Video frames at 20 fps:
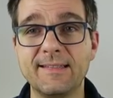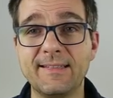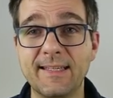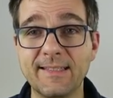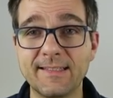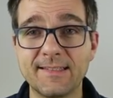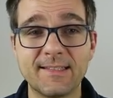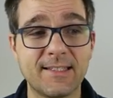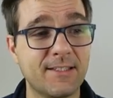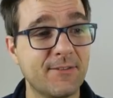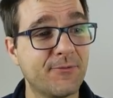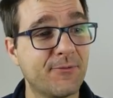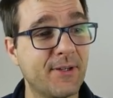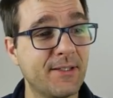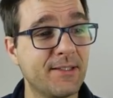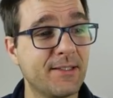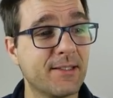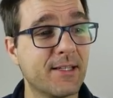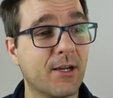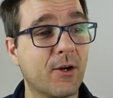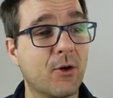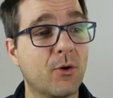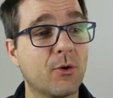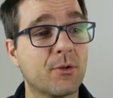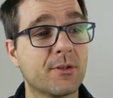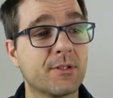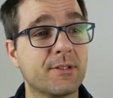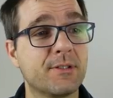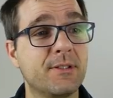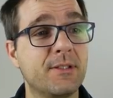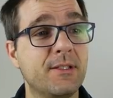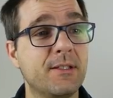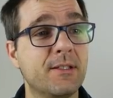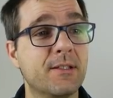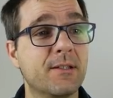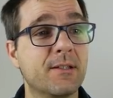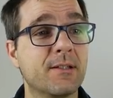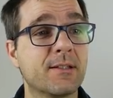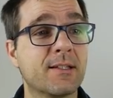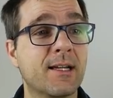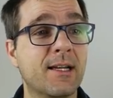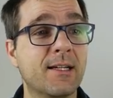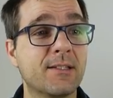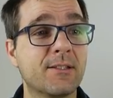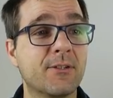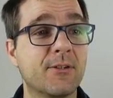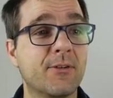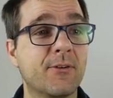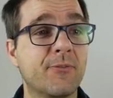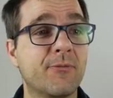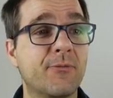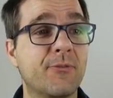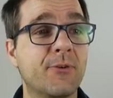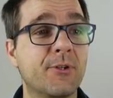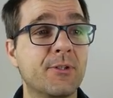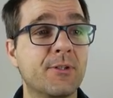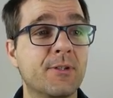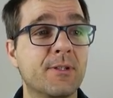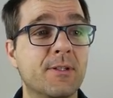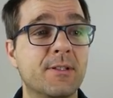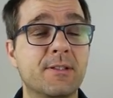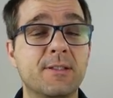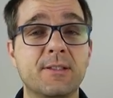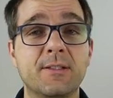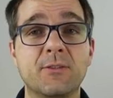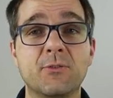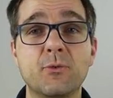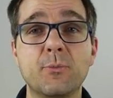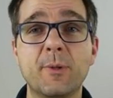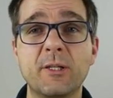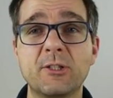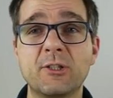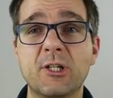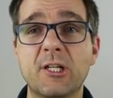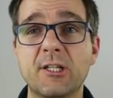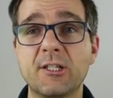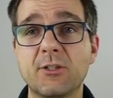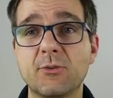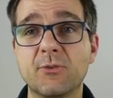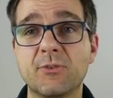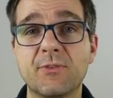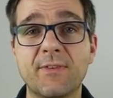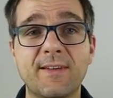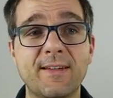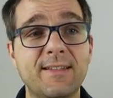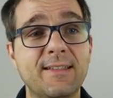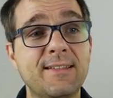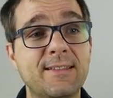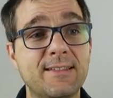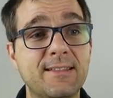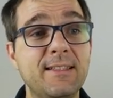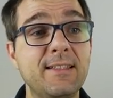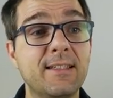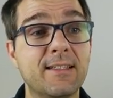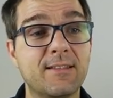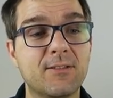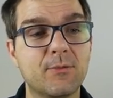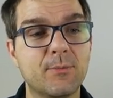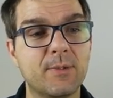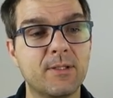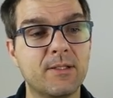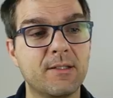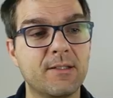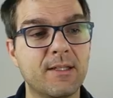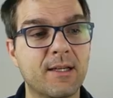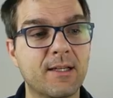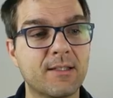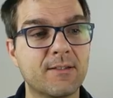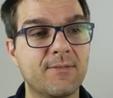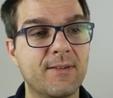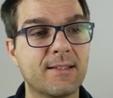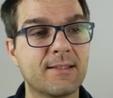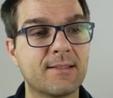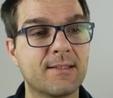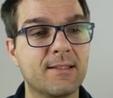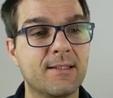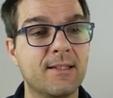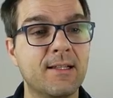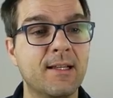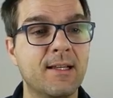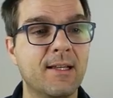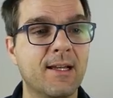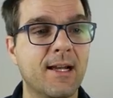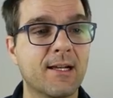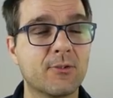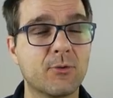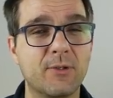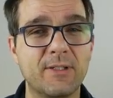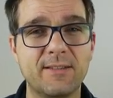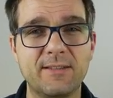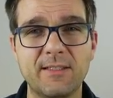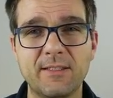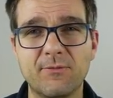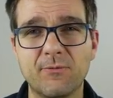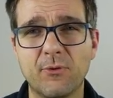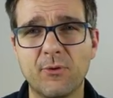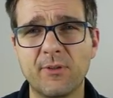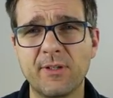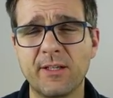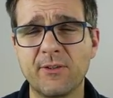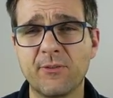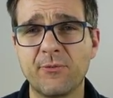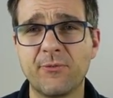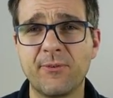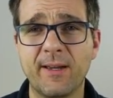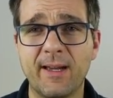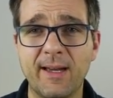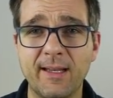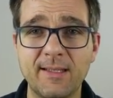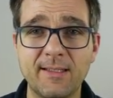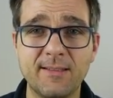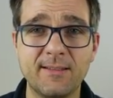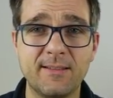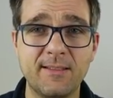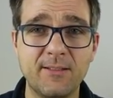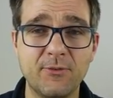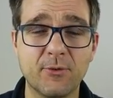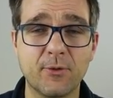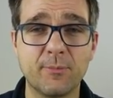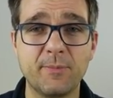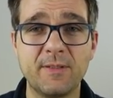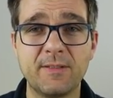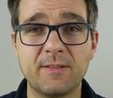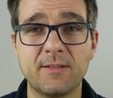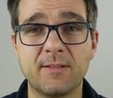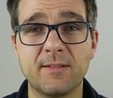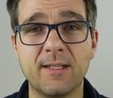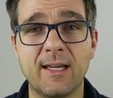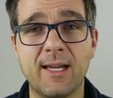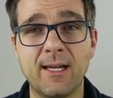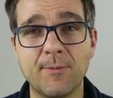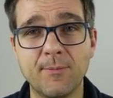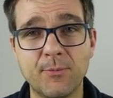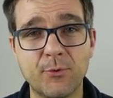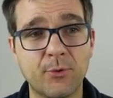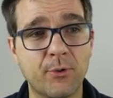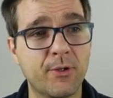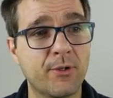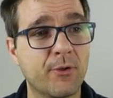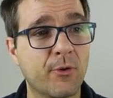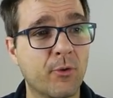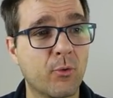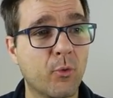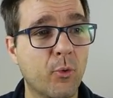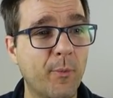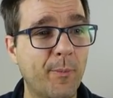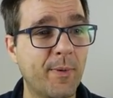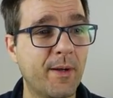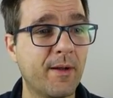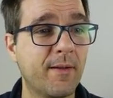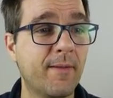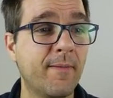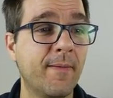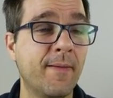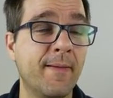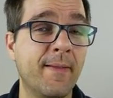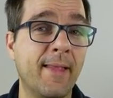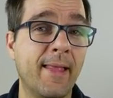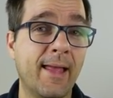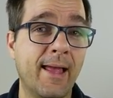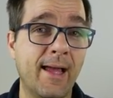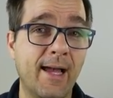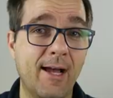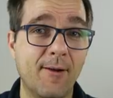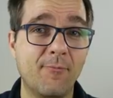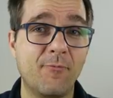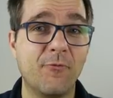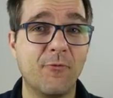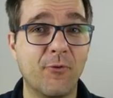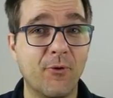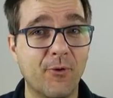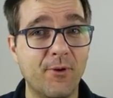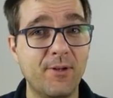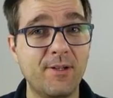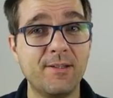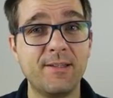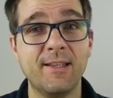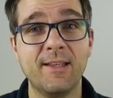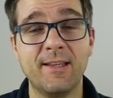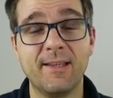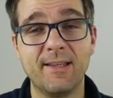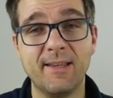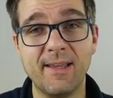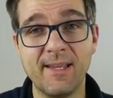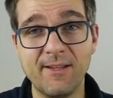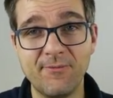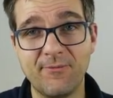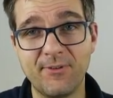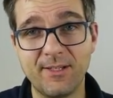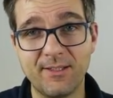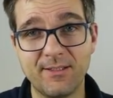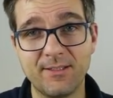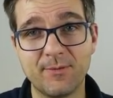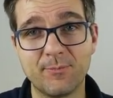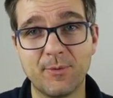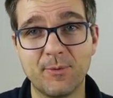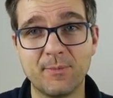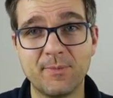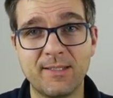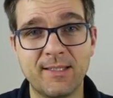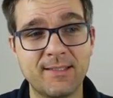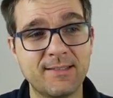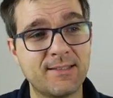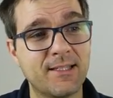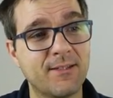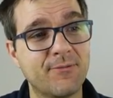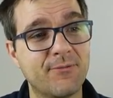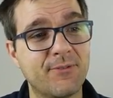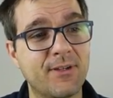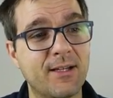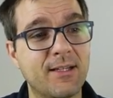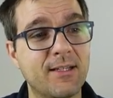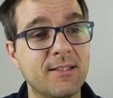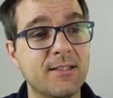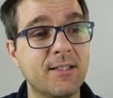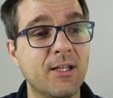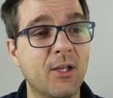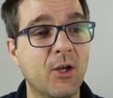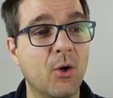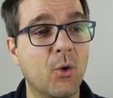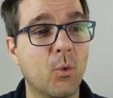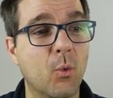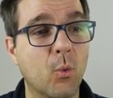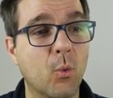Sehr interessant fand ich auch die Karte von den Superchargern. Und zwar ist die jetzt über den Jahreswechsel aktualisiert worden. Also für alle, die noch ein bisschen Abenteuer in Europa haben wollen, entweder nicht mit dem Tesla fahren